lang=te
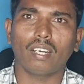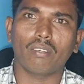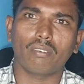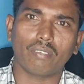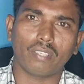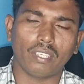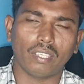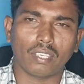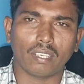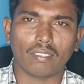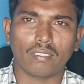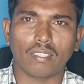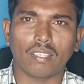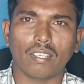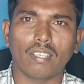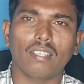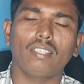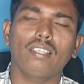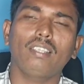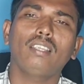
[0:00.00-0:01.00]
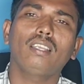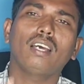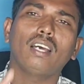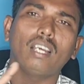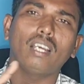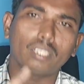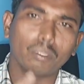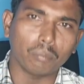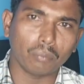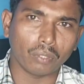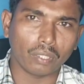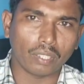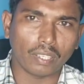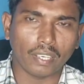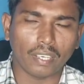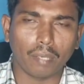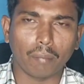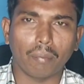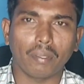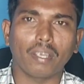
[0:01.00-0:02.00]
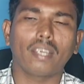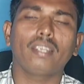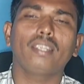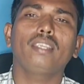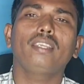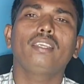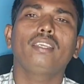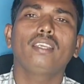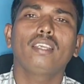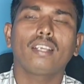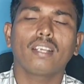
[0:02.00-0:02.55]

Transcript: అటు టీఆర్ఎస్ కానీ అంతకుముందు టీడీపీ కానీ